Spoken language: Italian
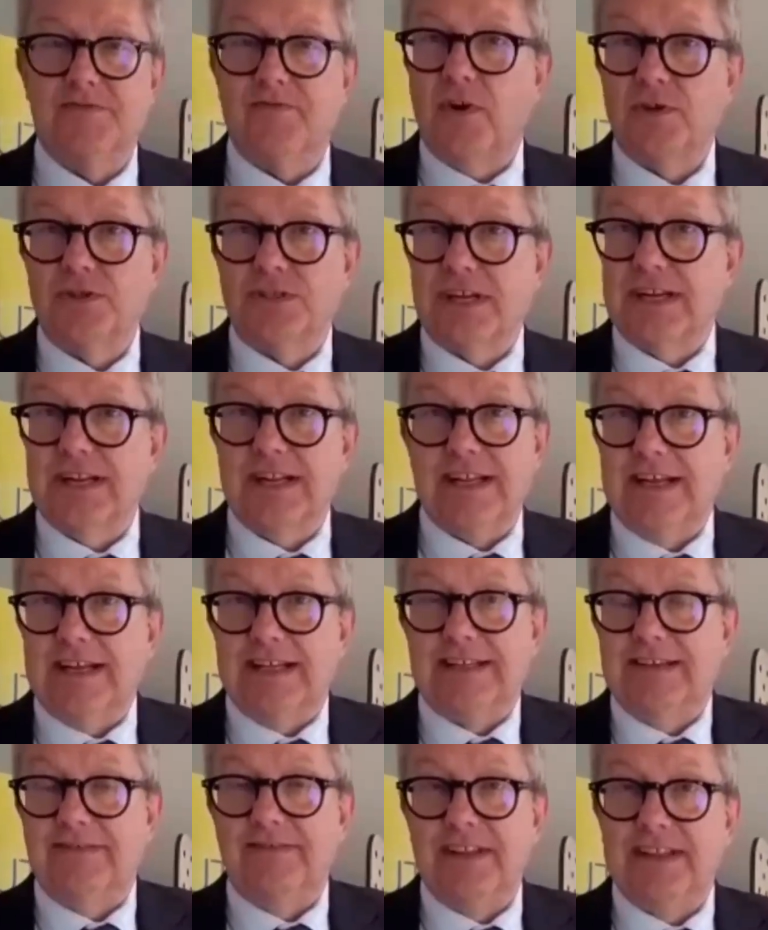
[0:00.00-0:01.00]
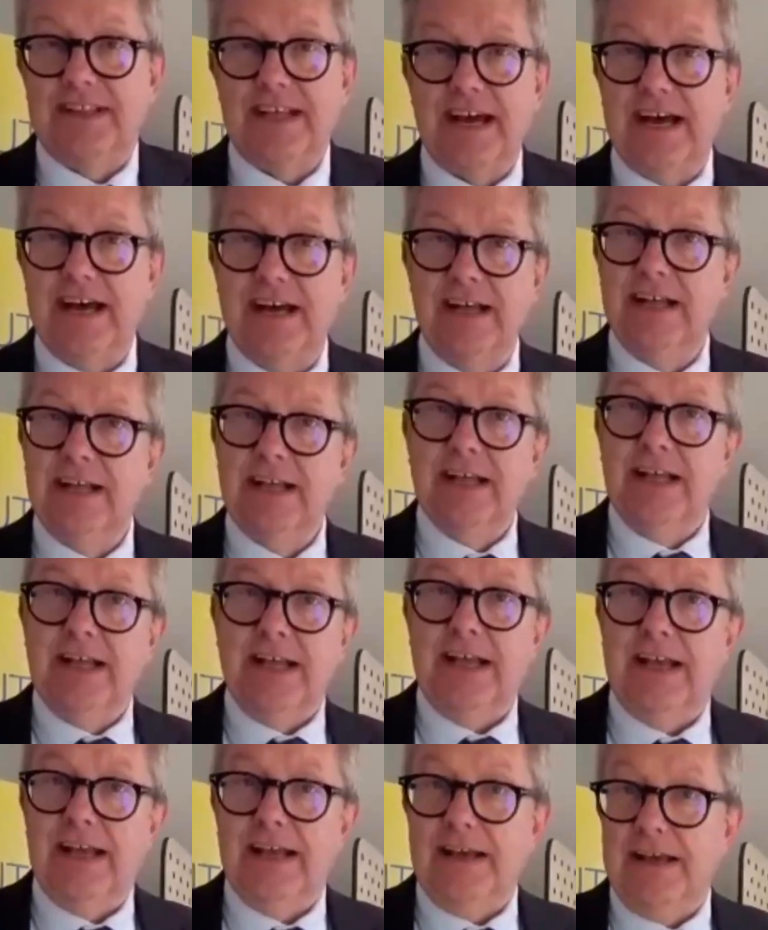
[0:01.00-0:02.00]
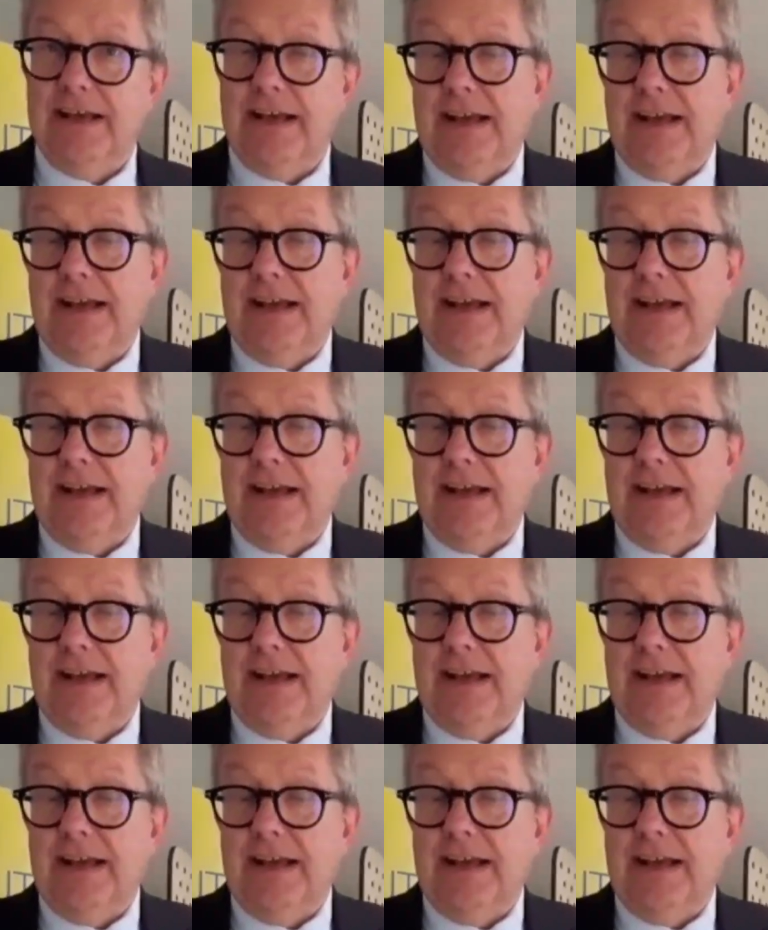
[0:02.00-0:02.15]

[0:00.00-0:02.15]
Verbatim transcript: svolgere delle attività eh,